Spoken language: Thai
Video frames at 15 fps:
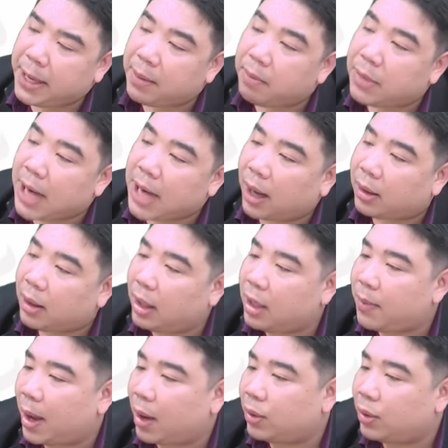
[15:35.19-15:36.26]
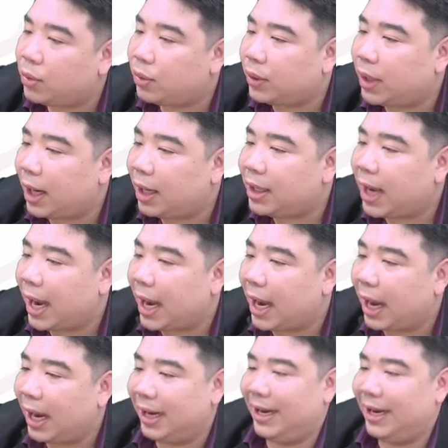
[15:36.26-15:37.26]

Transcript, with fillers: พิมพ์หนักเกินหรือเปล่าคุณครูนะหรือไงฮะ